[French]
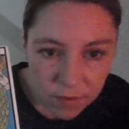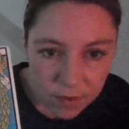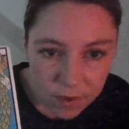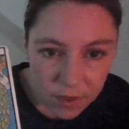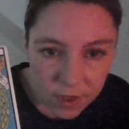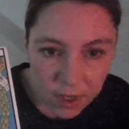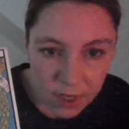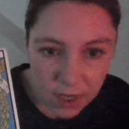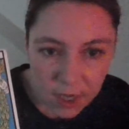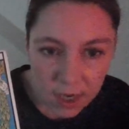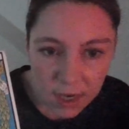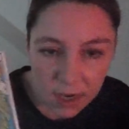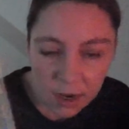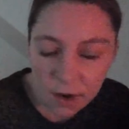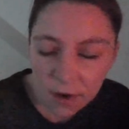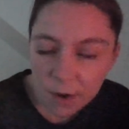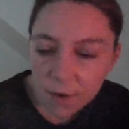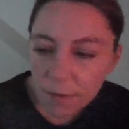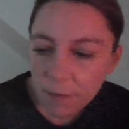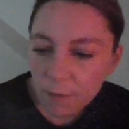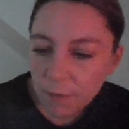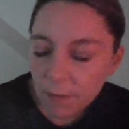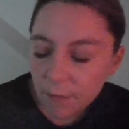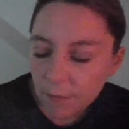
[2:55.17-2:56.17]
C'est.
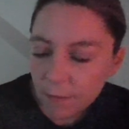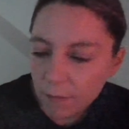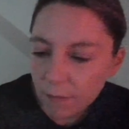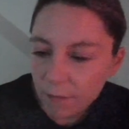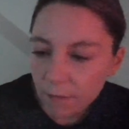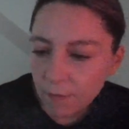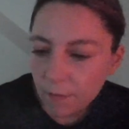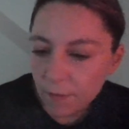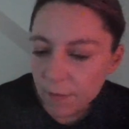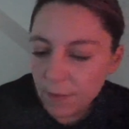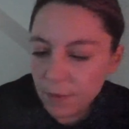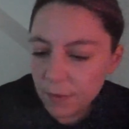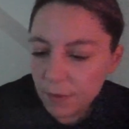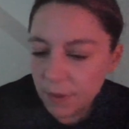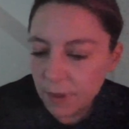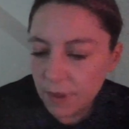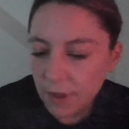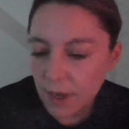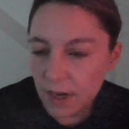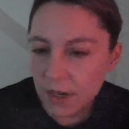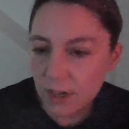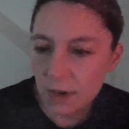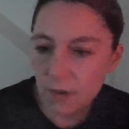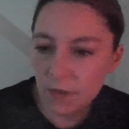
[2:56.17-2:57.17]
Euh...
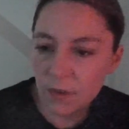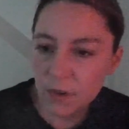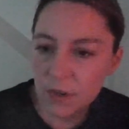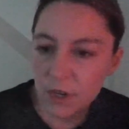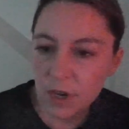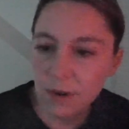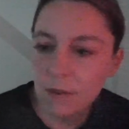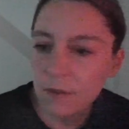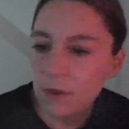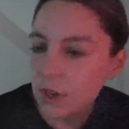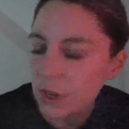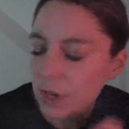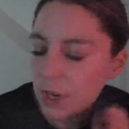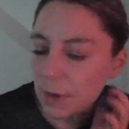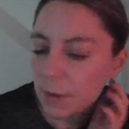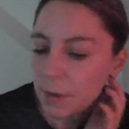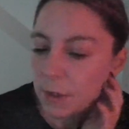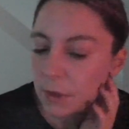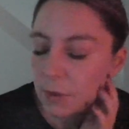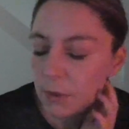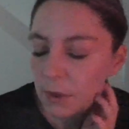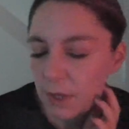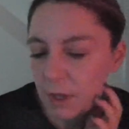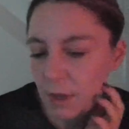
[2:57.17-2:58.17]
je la vois, j'ai
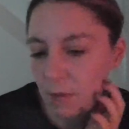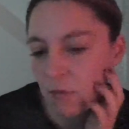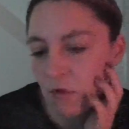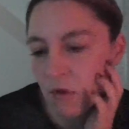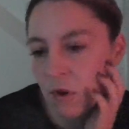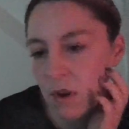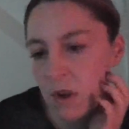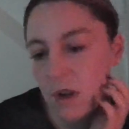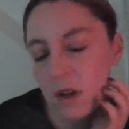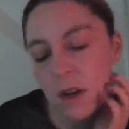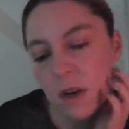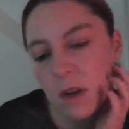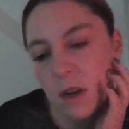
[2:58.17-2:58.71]
l'impression que c'est moi.